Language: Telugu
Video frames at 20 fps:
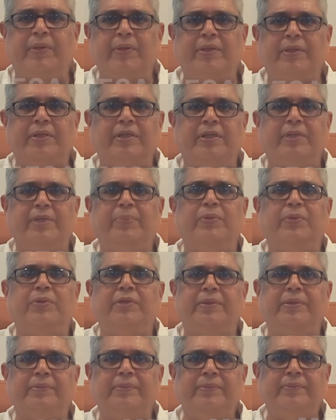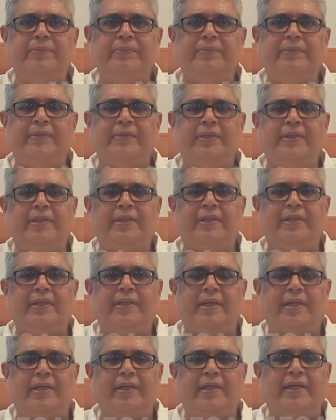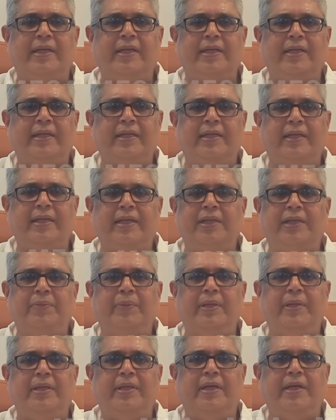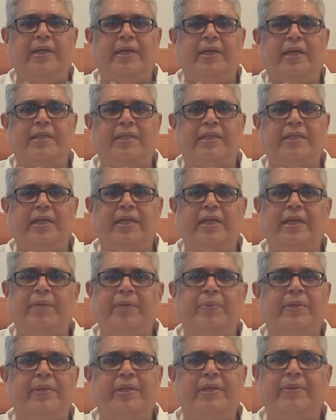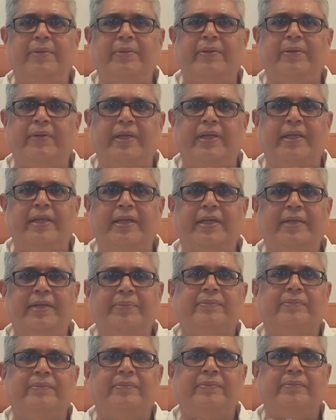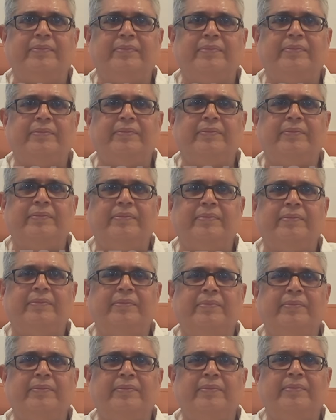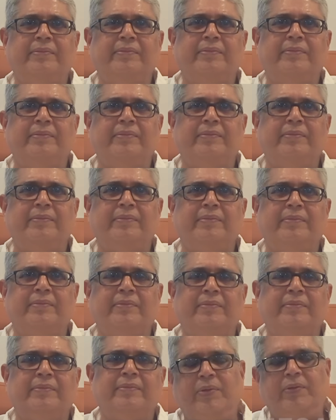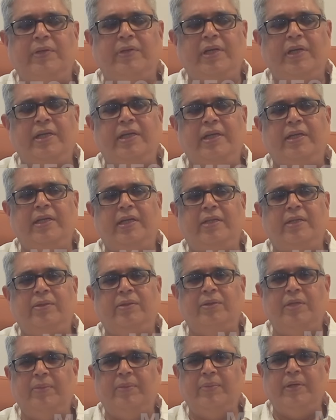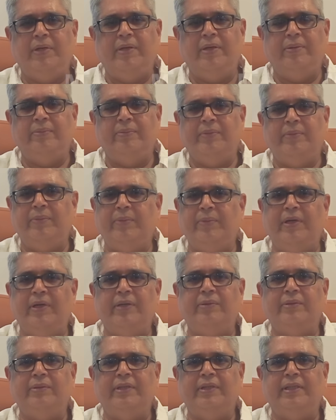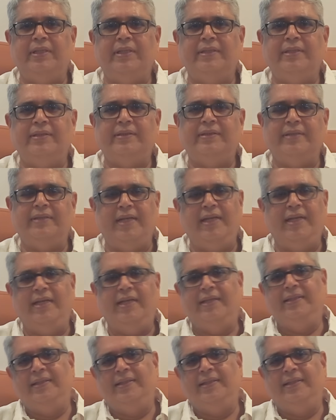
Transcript: పడుతుందని చెప్పి వచ్చాము అంతేగాని ఏది పెద్ద రాజకీయ నేపథ్యం ఏం లేదండి సార్ పవన్ కళ్యాణ్ గారితో మీ ప్రయాణం ఎలాంటిది పవన్ కళ్యాణ్ గారితో నా ప్రయాణం బ్రహ్మాండంగా ఉందండి చాలా